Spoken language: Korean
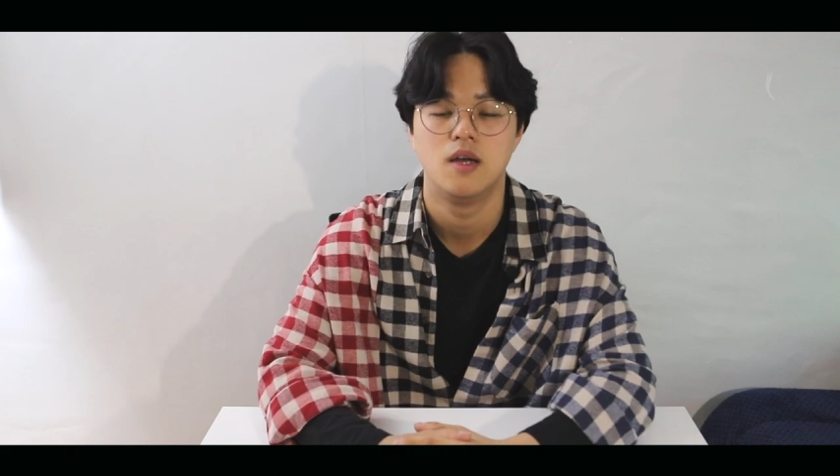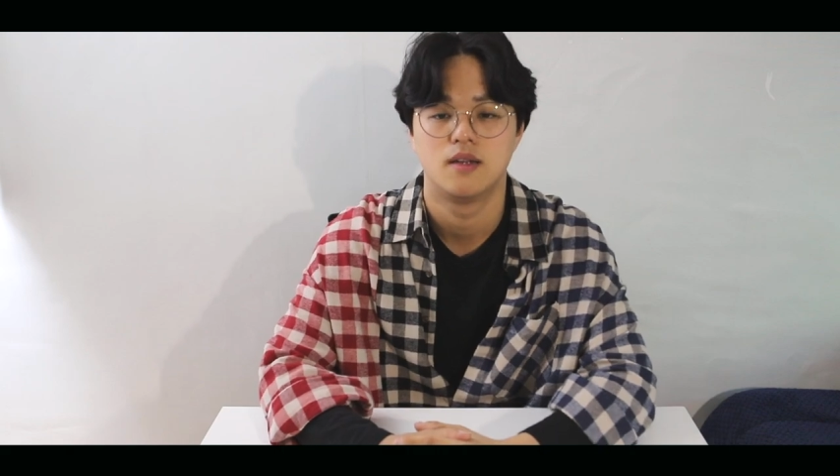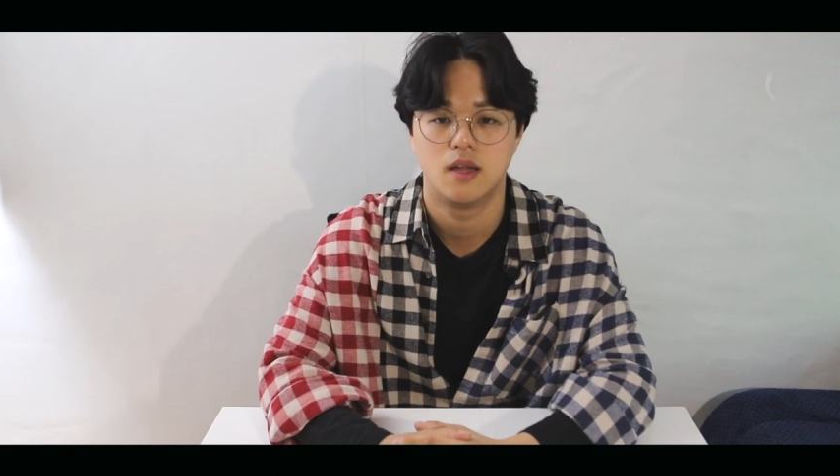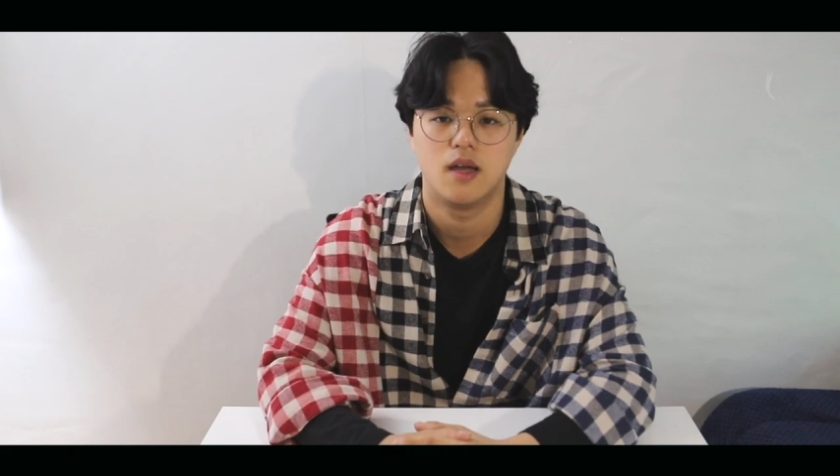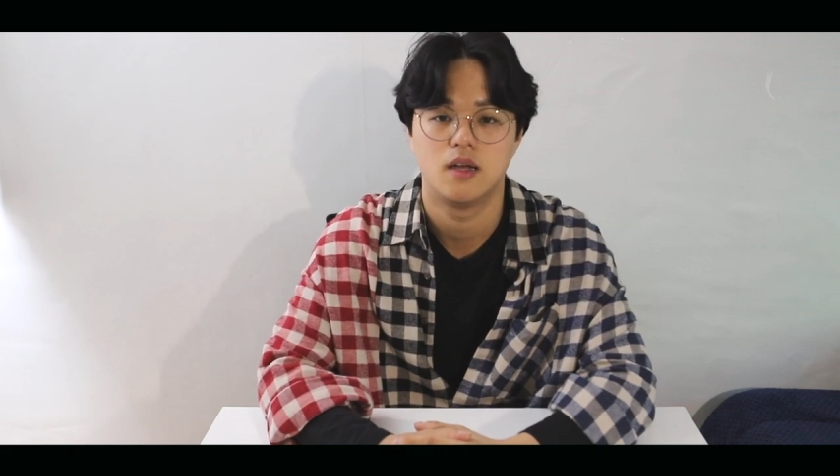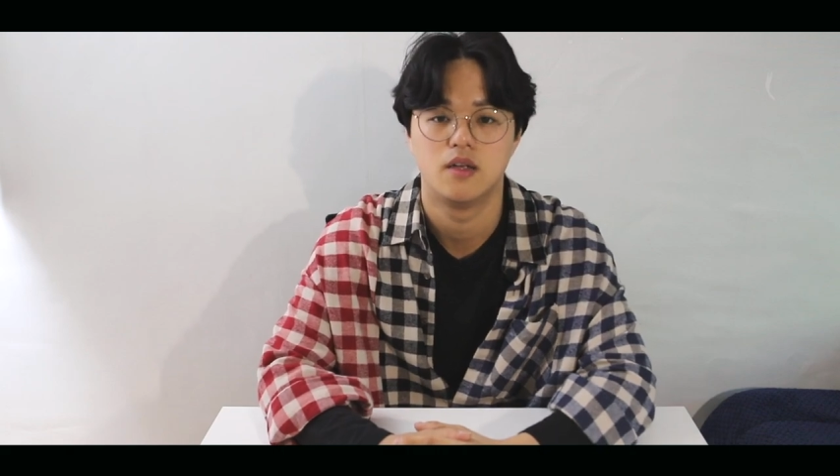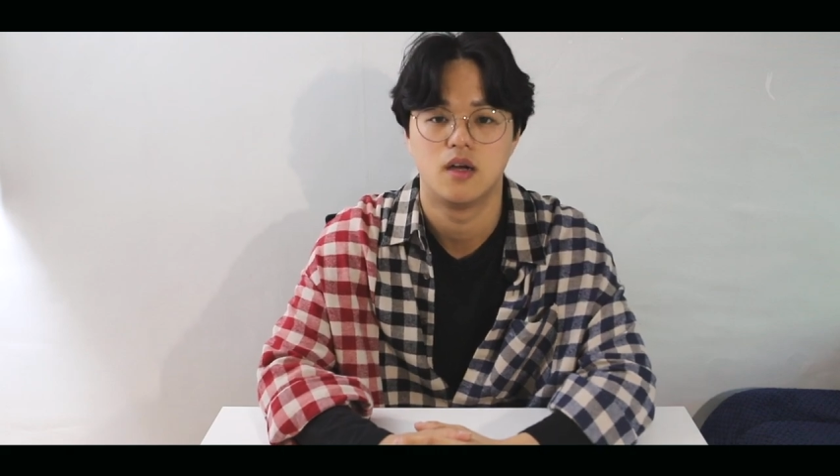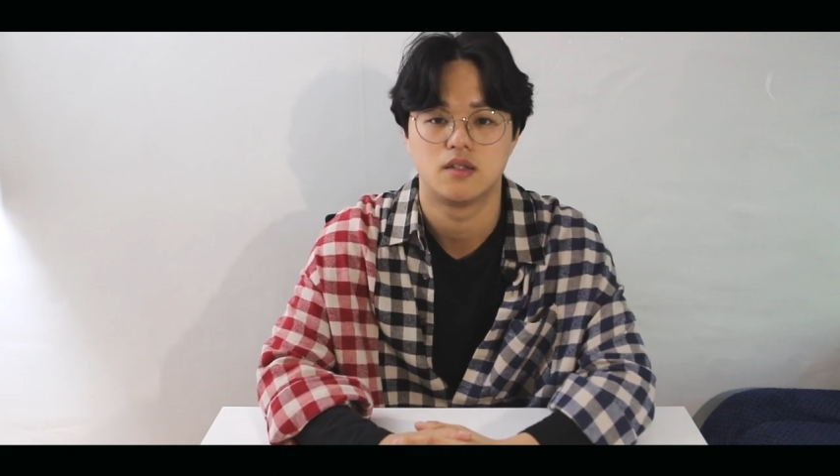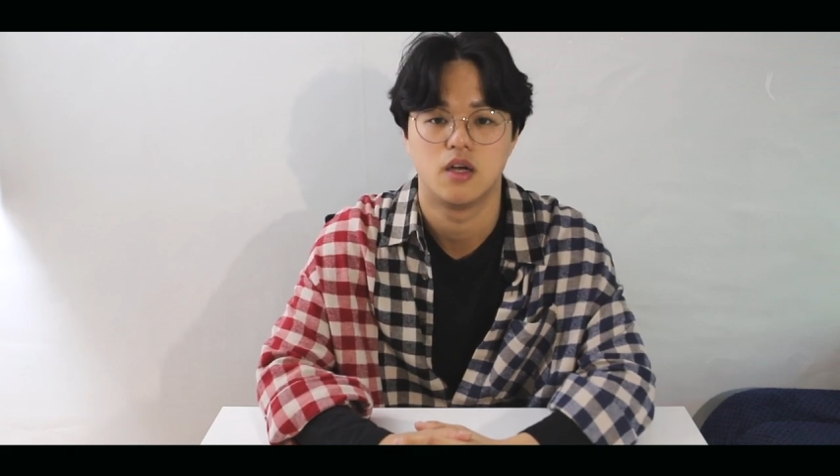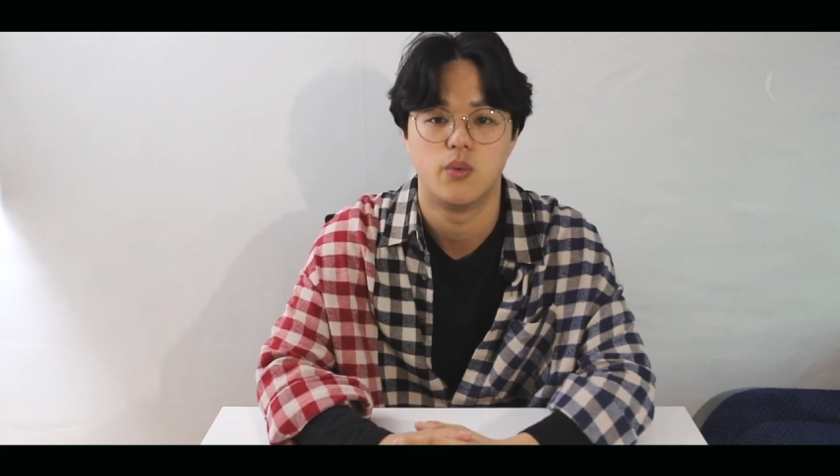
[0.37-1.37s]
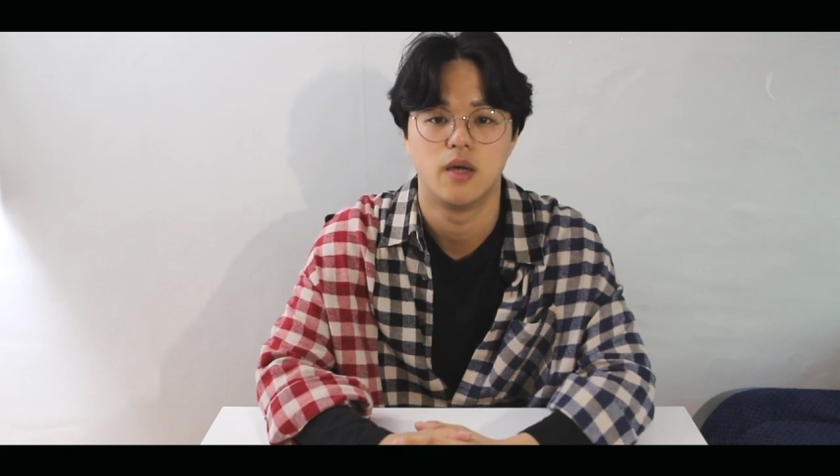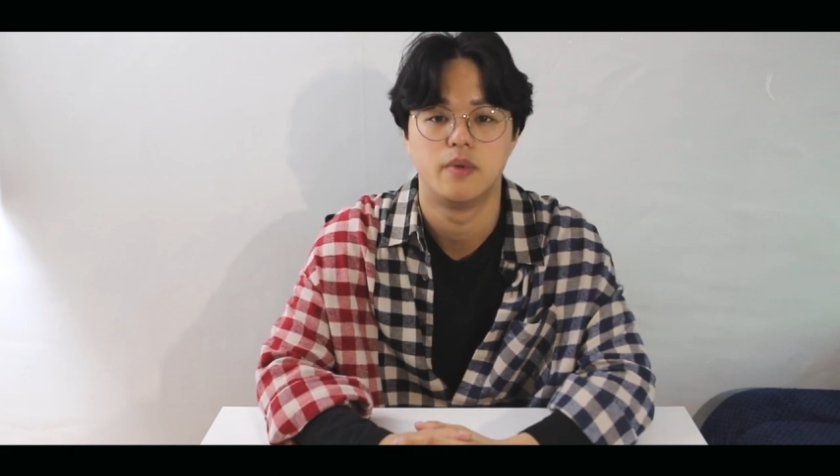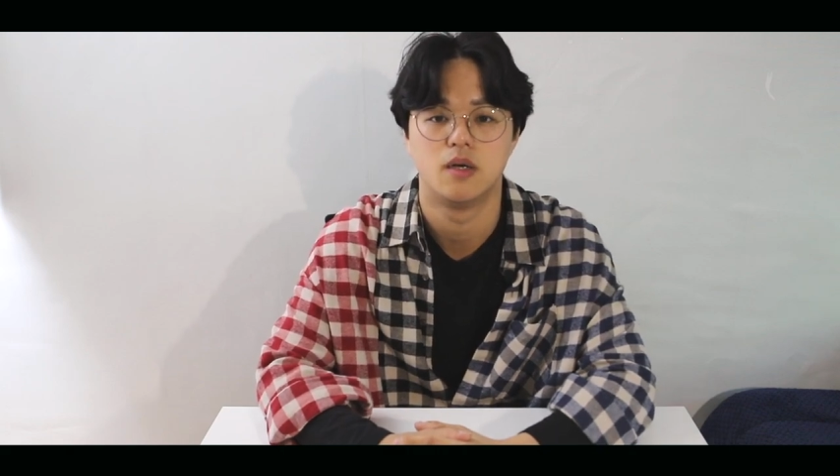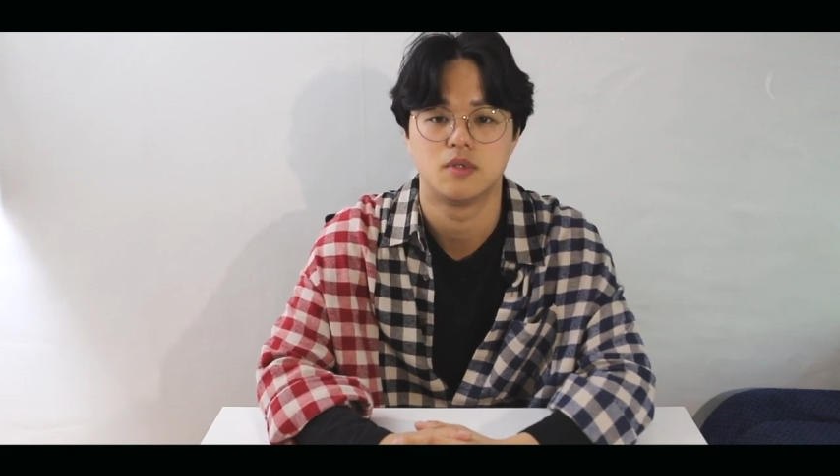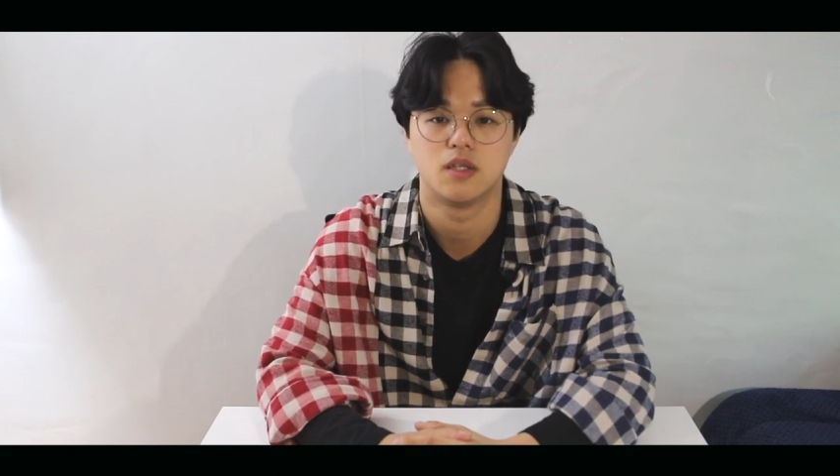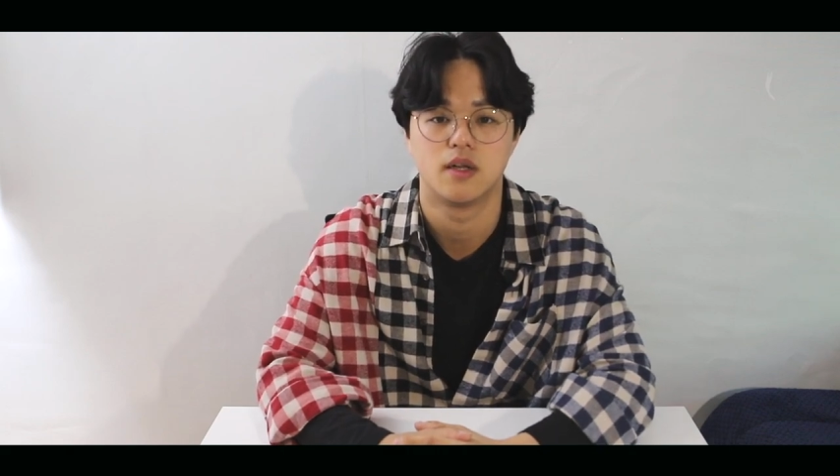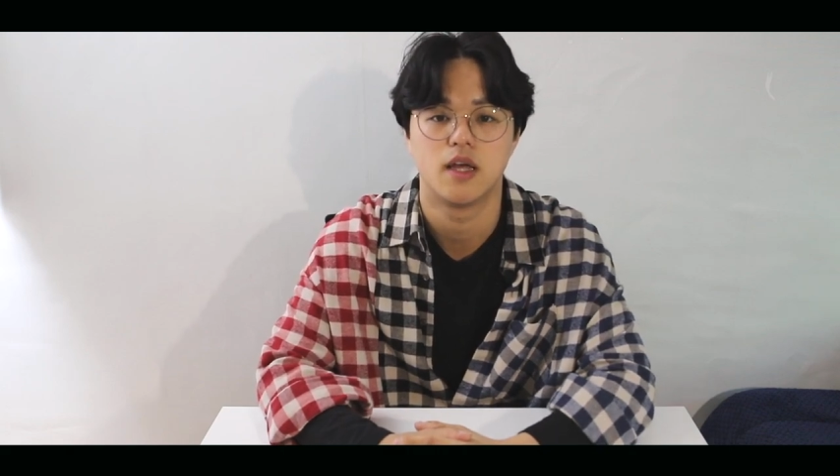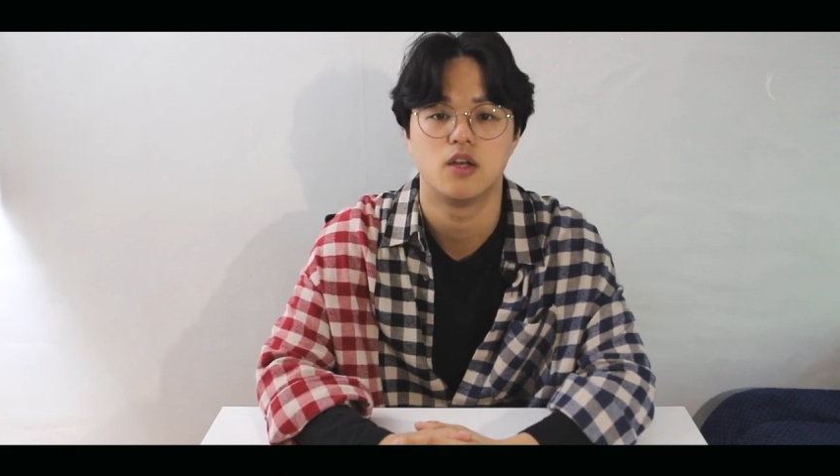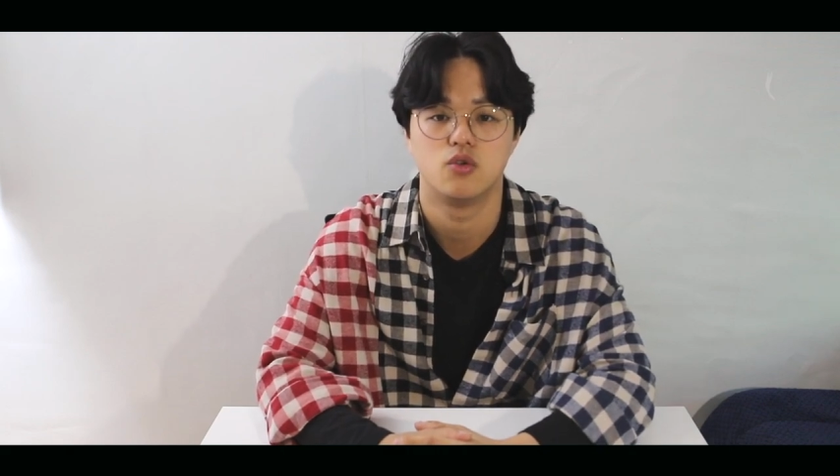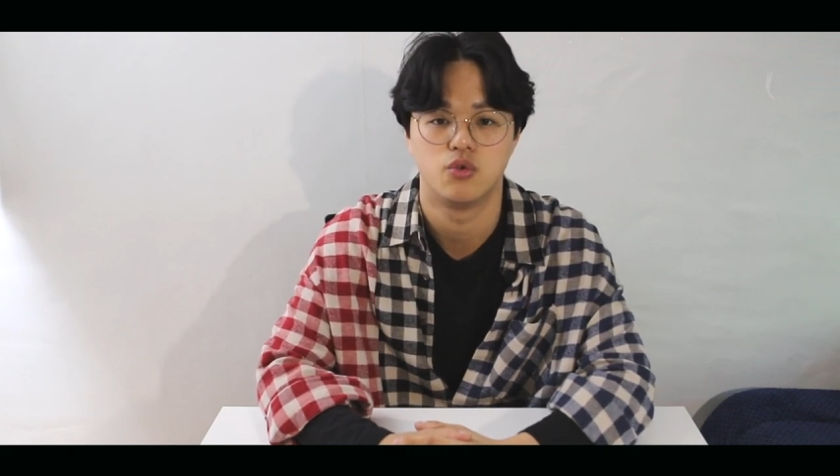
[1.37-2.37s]
네, 안녕하세요. 마이필름
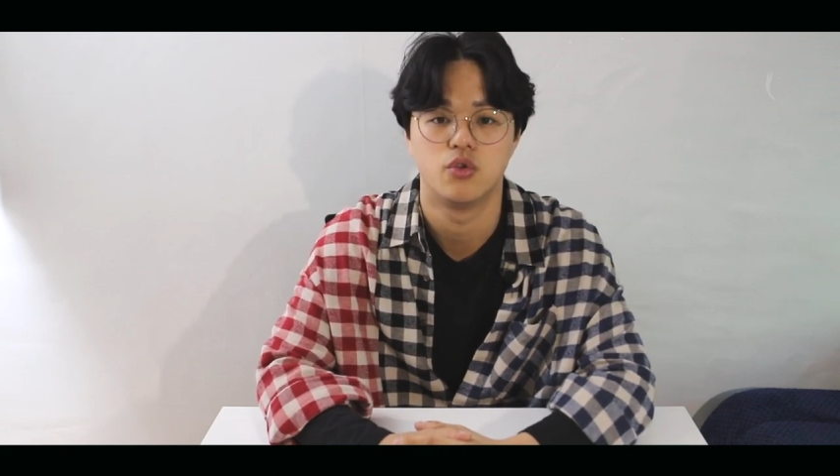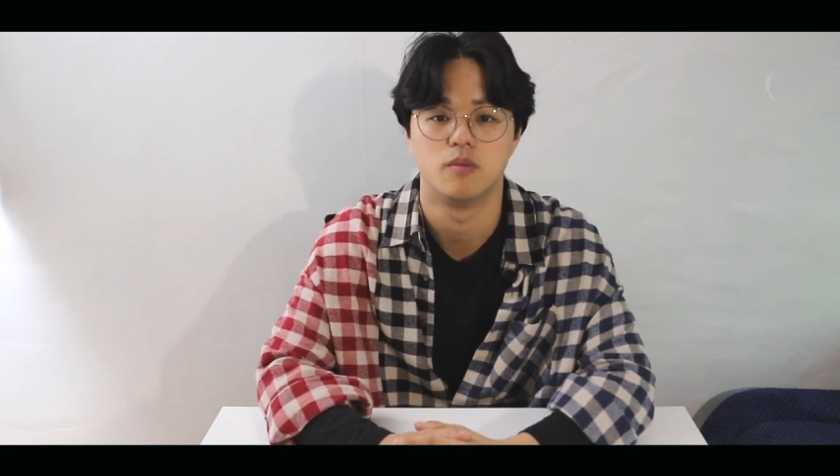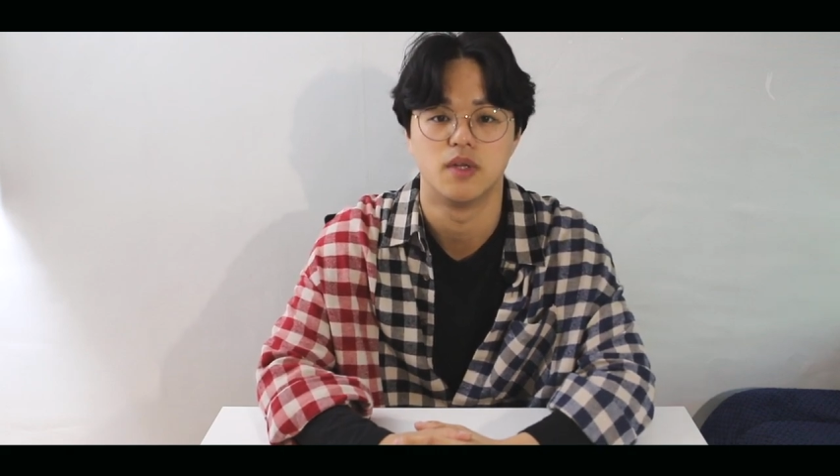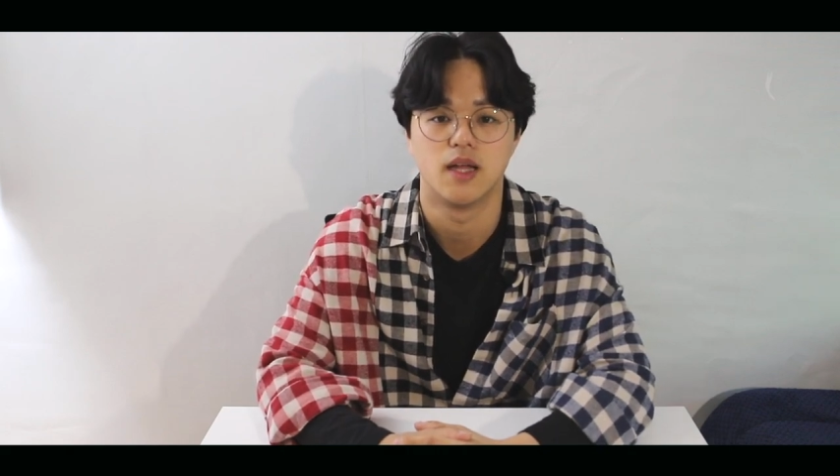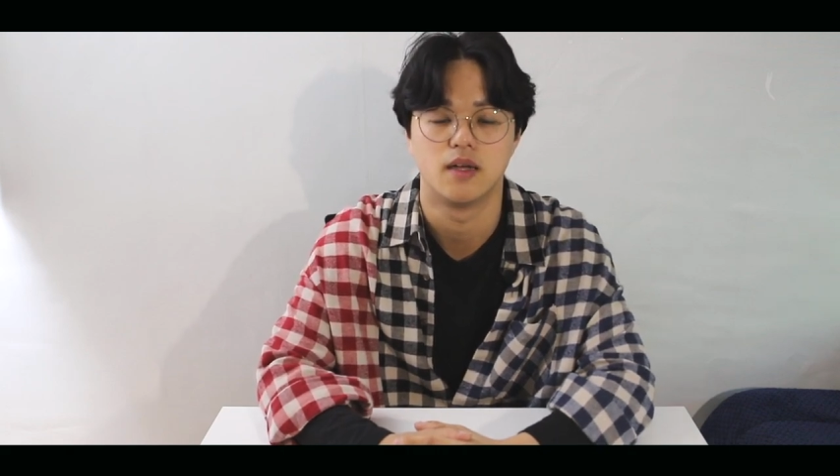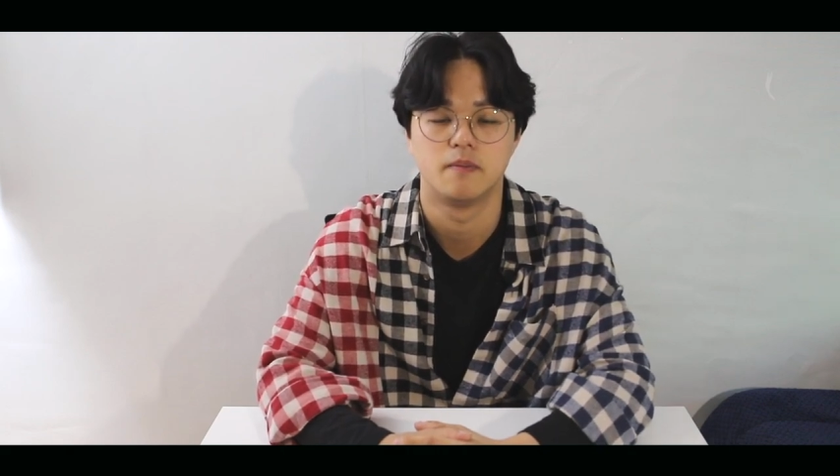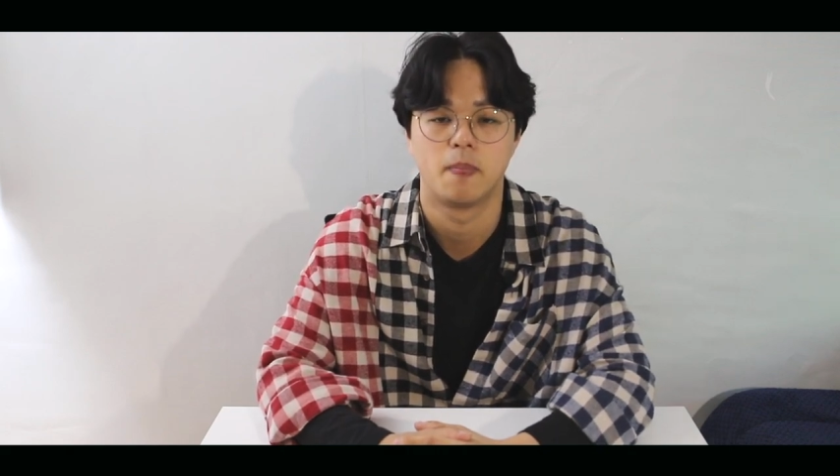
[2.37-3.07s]
채널의 윤호입니다.